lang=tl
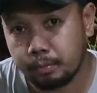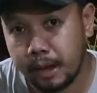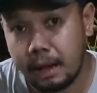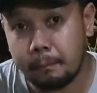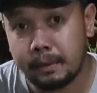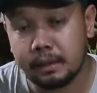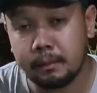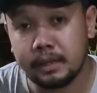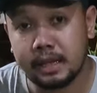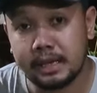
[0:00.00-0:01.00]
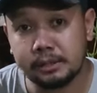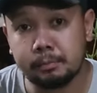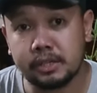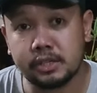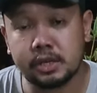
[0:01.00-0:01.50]
pang-apat naman niya is
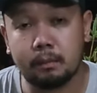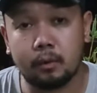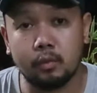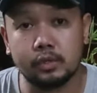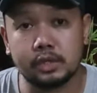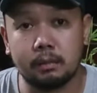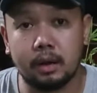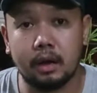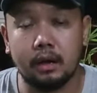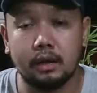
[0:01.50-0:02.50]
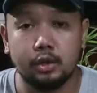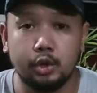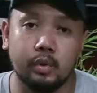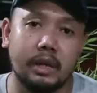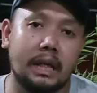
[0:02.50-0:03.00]
pet shop. Kumusta ba?
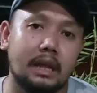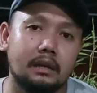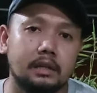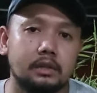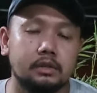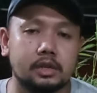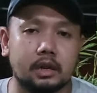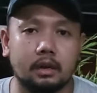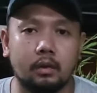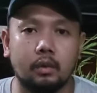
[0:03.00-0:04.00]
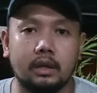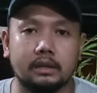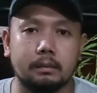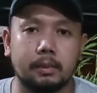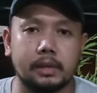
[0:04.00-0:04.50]
Yun nga lang, dito siya nagkulang
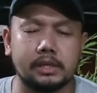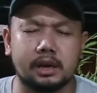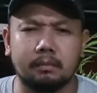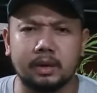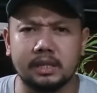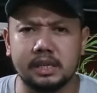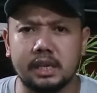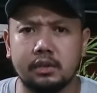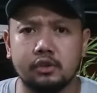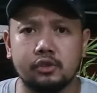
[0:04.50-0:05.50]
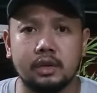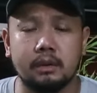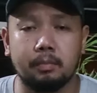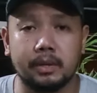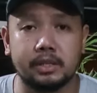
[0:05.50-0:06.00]
sa pet shop. Kasi,
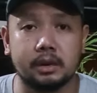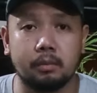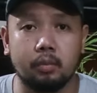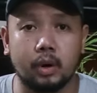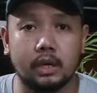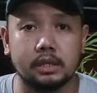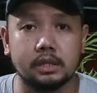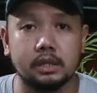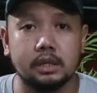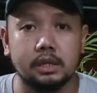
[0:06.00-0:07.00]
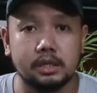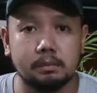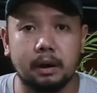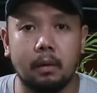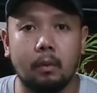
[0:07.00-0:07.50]
usually, pet shop wise,
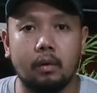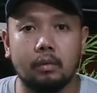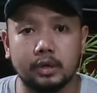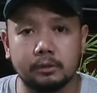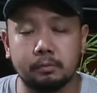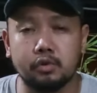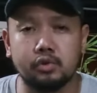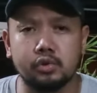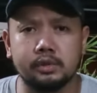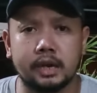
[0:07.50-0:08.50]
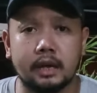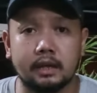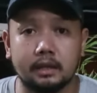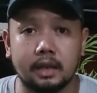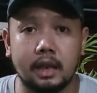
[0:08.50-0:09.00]
Kibawaw exposure niya,
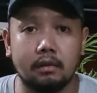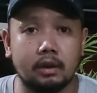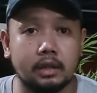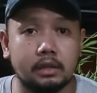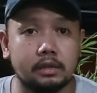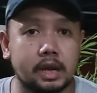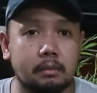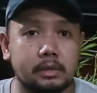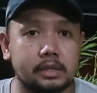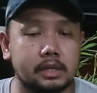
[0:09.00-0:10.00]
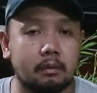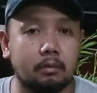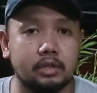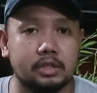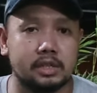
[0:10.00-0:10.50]
lalo na dito sa amin sa
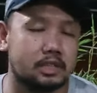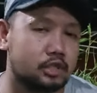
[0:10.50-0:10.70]
Davao is nasa